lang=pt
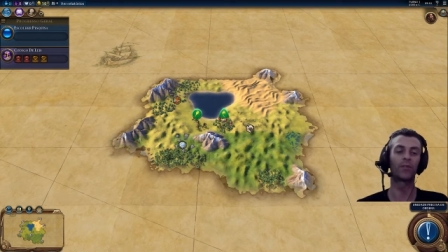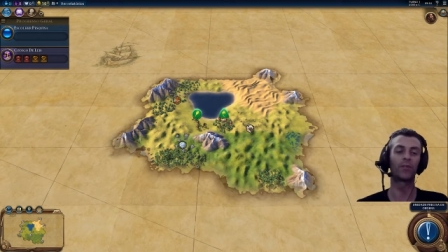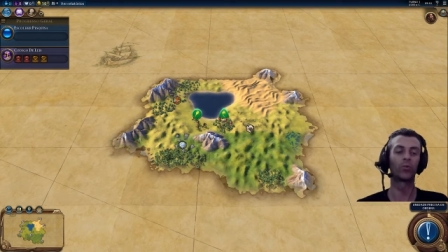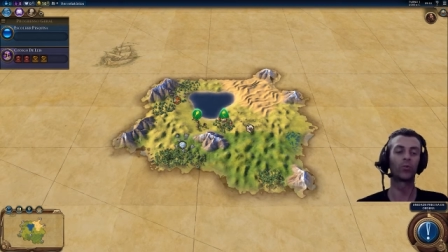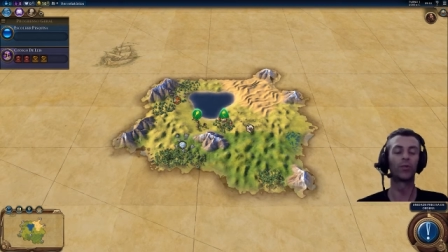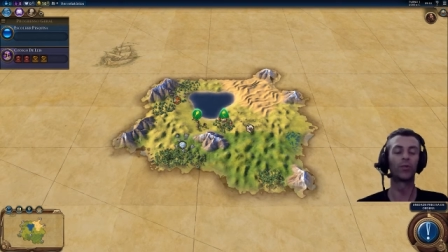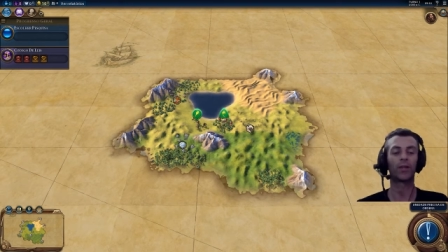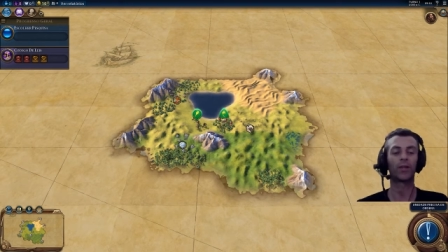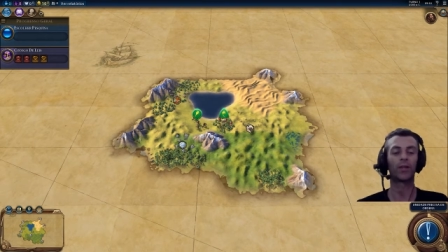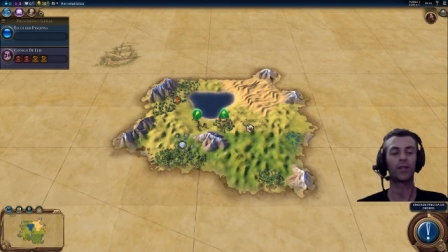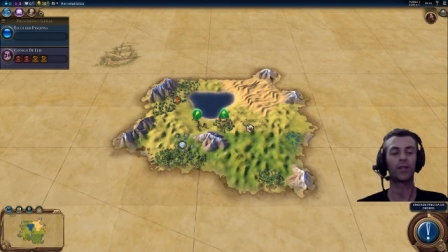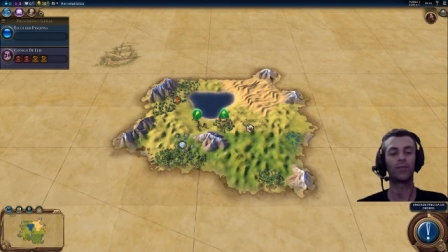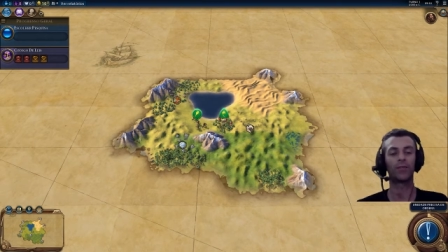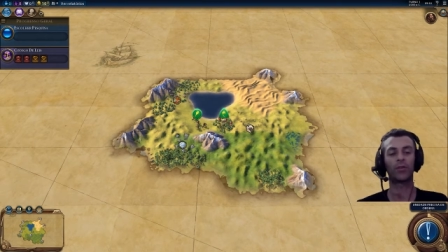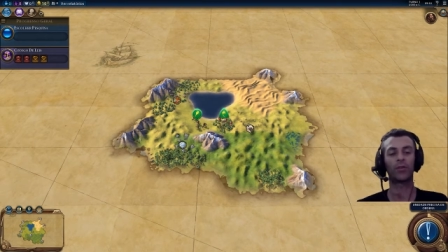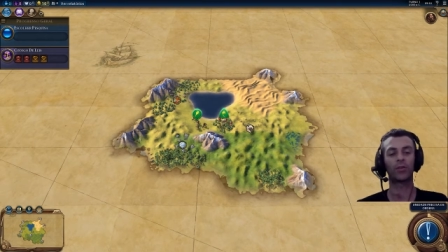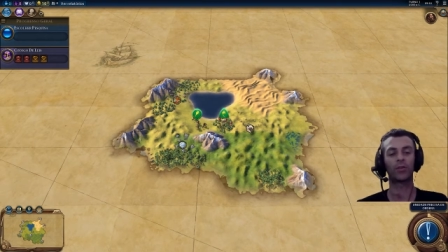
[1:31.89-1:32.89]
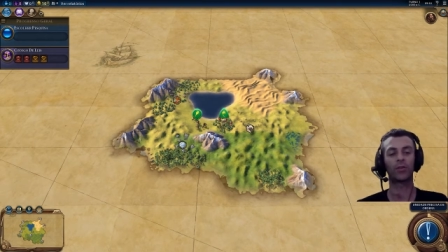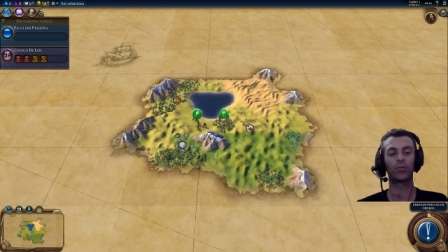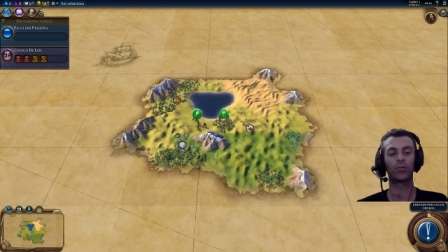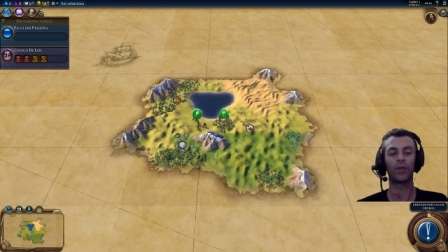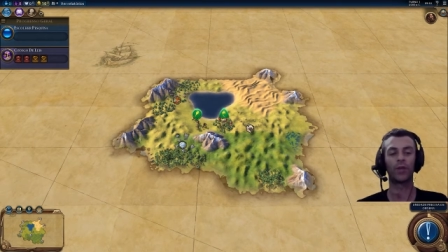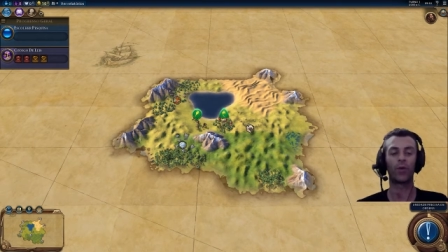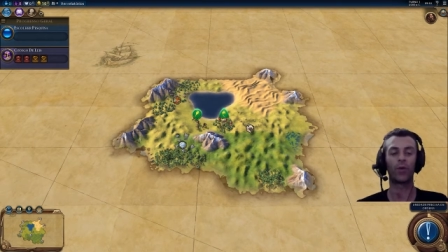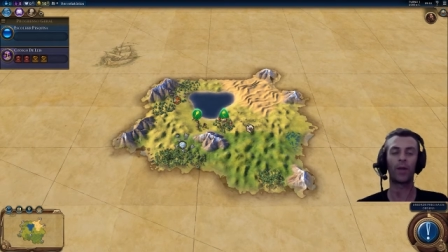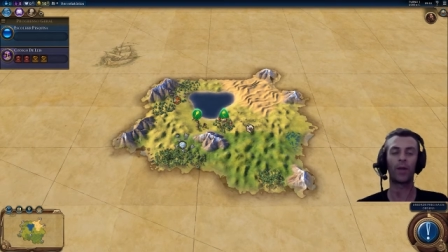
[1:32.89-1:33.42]
tudo aqui, de volta do,
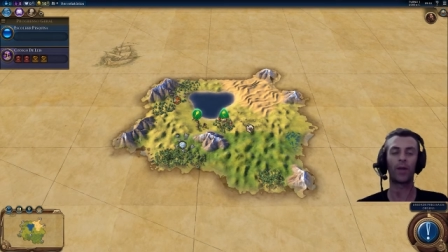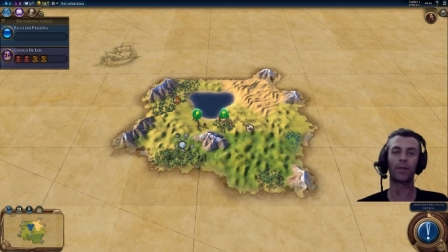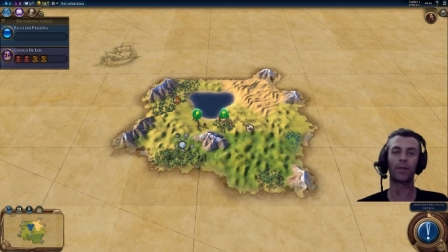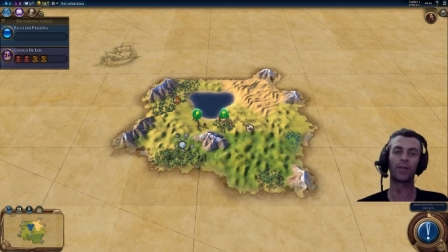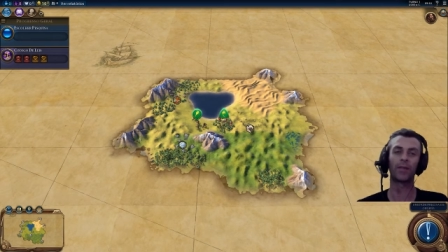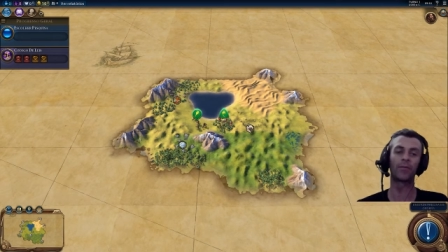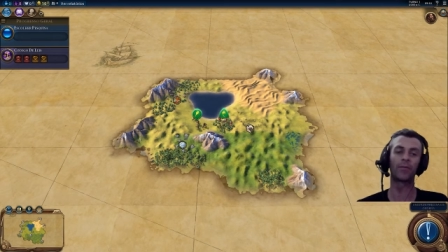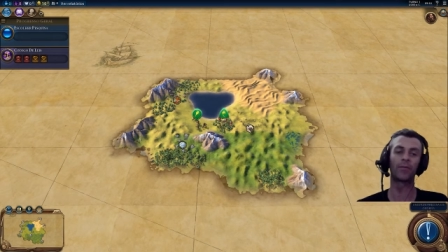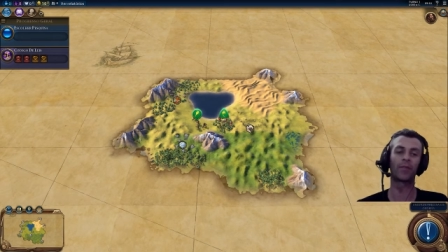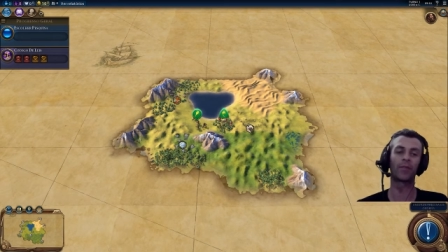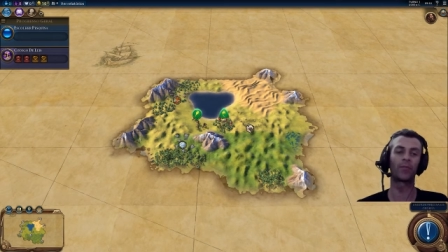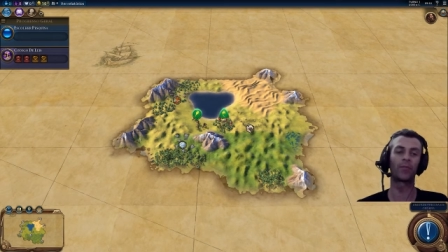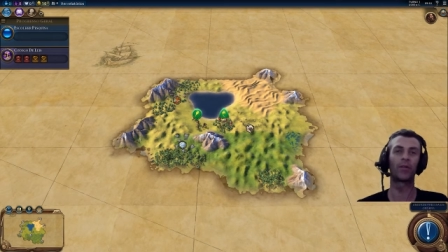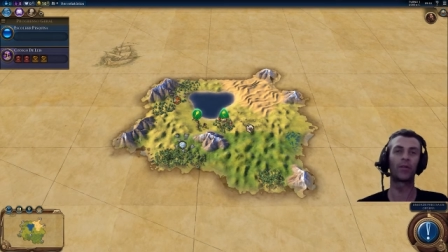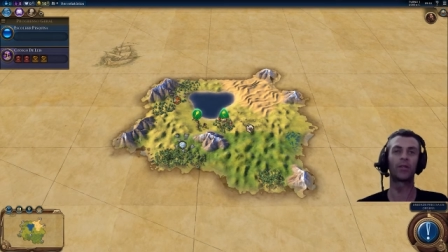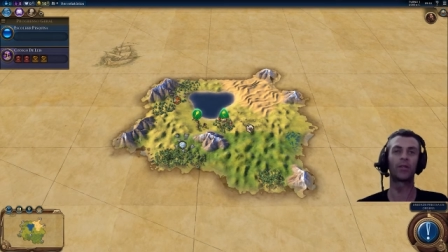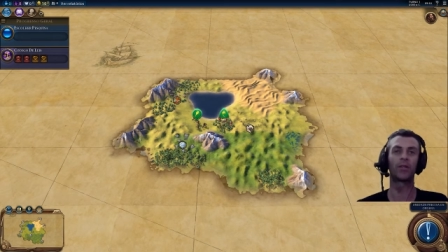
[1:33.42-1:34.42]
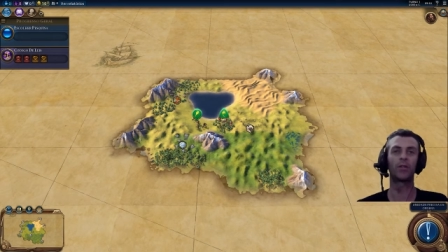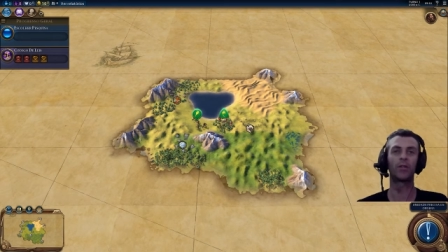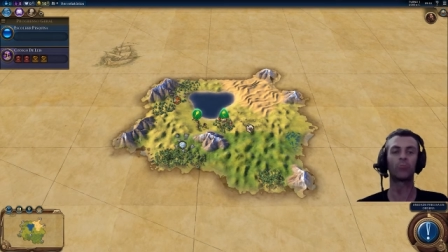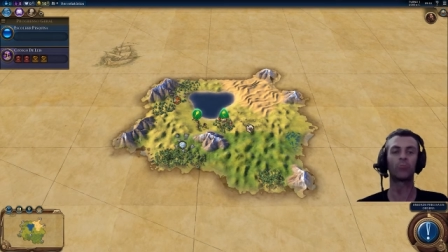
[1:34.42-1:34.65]
da web aqui pra ficar bonitinho.